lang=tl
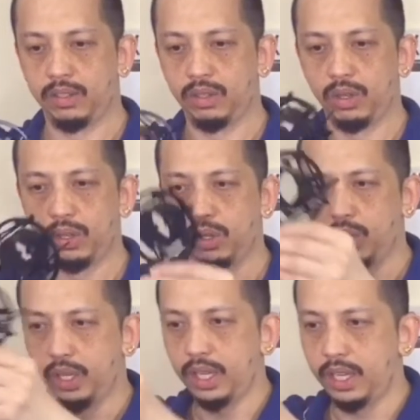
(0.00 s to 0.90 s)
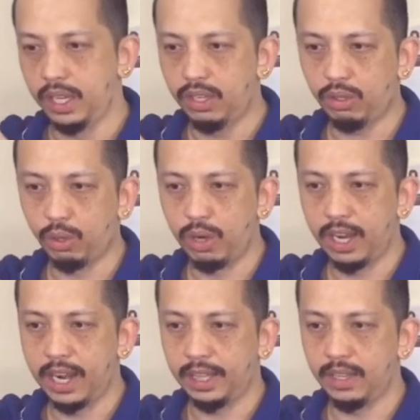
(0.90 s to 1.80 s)
So, i-screw
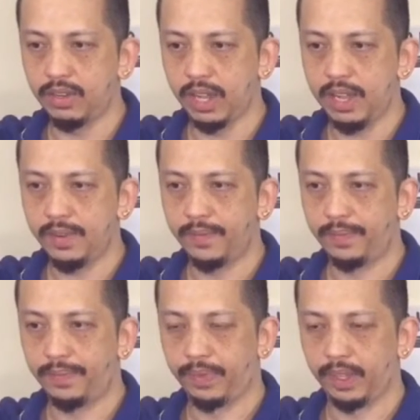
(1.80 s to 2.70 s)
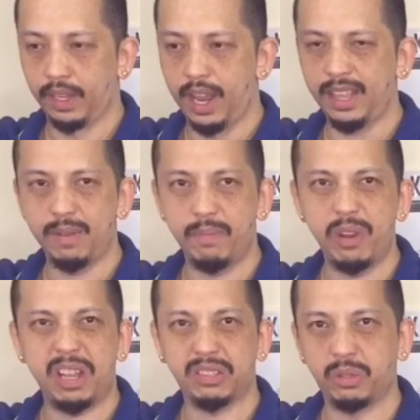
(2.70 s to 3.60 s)
lang natin siya. Lahat
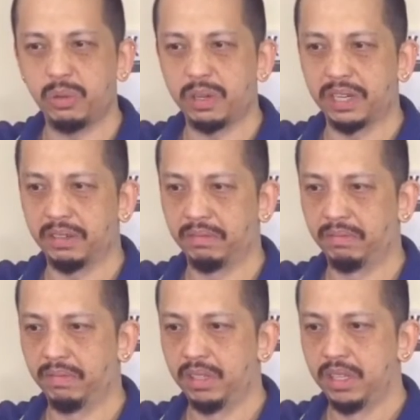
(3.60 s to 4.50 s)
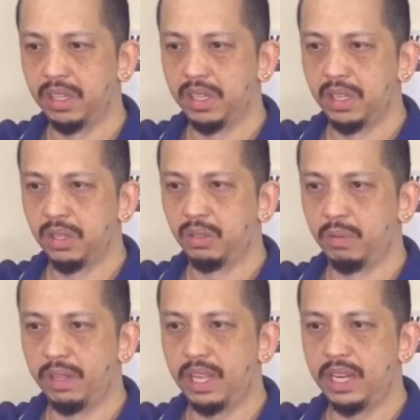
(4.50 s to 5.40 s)
naman po screw eh.
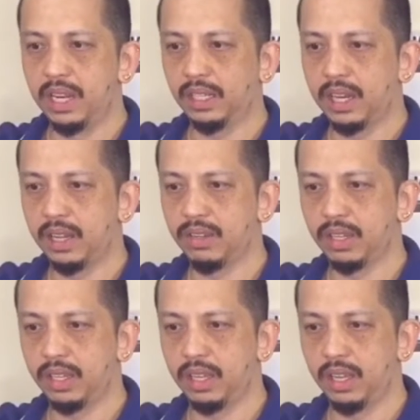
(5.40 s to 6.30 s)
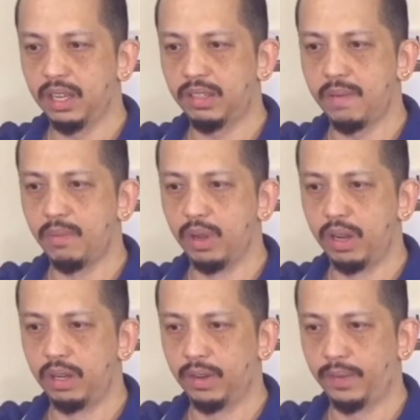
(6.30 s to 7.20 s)
So, madali lang talaga siya siyang
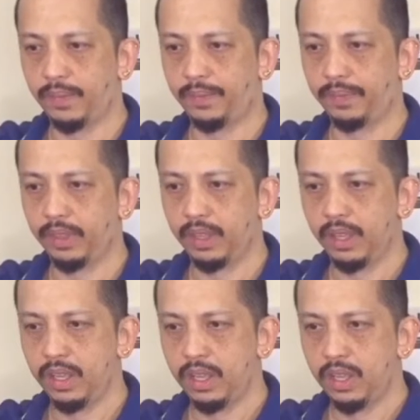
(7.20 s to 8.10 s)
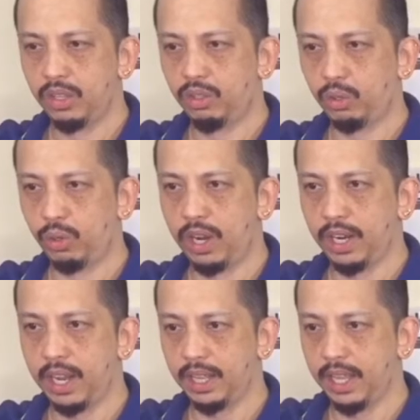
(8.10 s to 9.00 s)
assemble. Screw
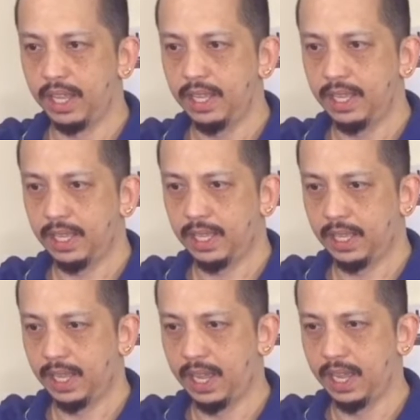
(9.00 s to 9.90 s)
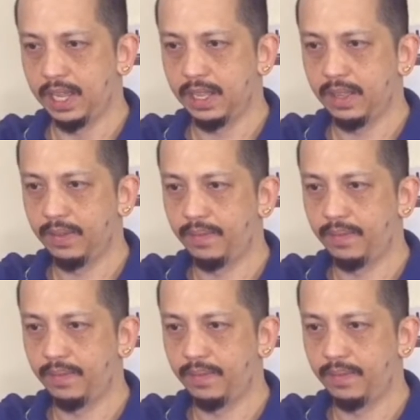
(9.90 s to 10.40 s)
lang natin. Ayan.